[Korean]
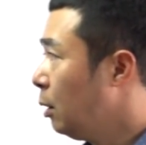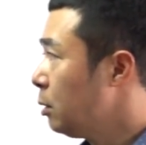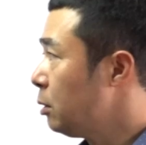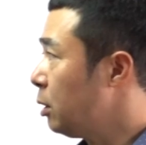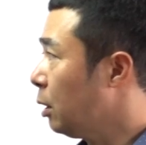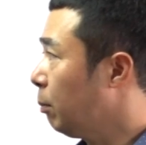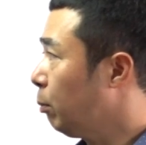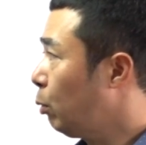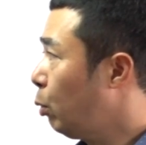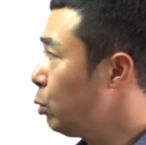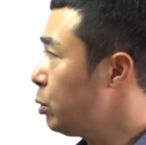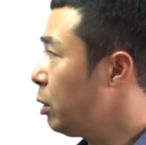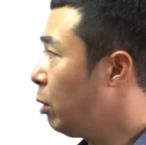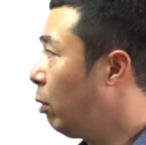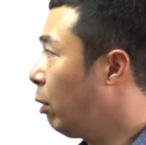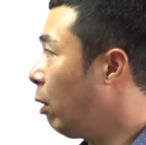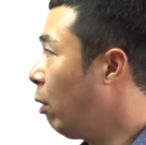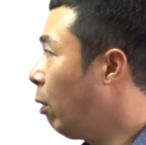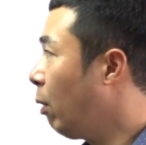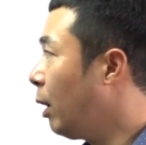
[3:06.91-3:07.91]
지금
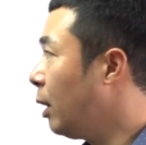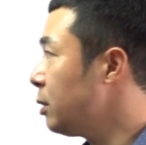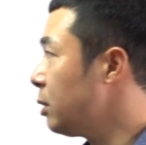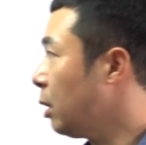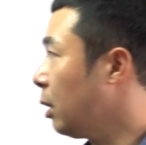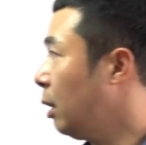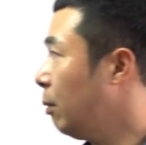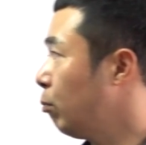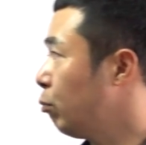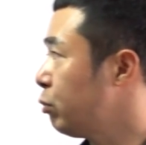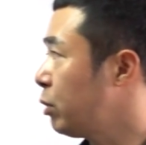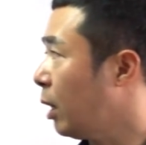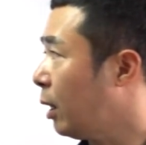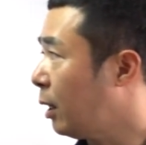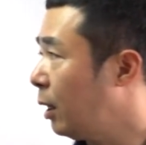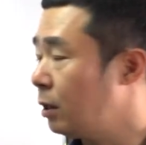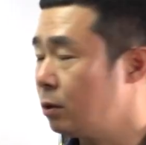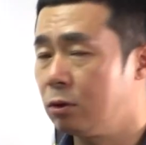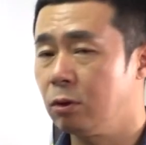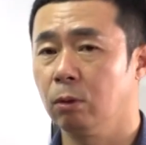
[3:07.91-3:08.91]
토지거래 허가제가
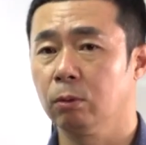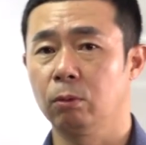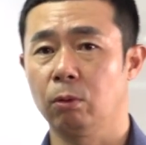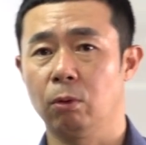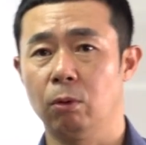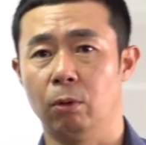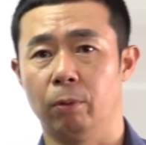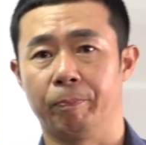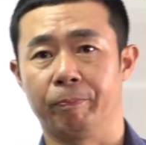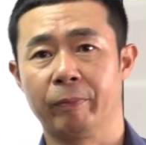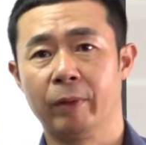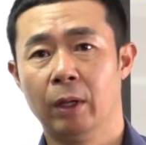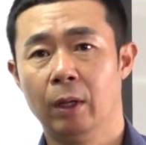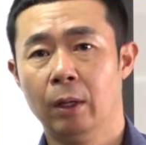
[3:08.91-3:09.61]
무색할 정도로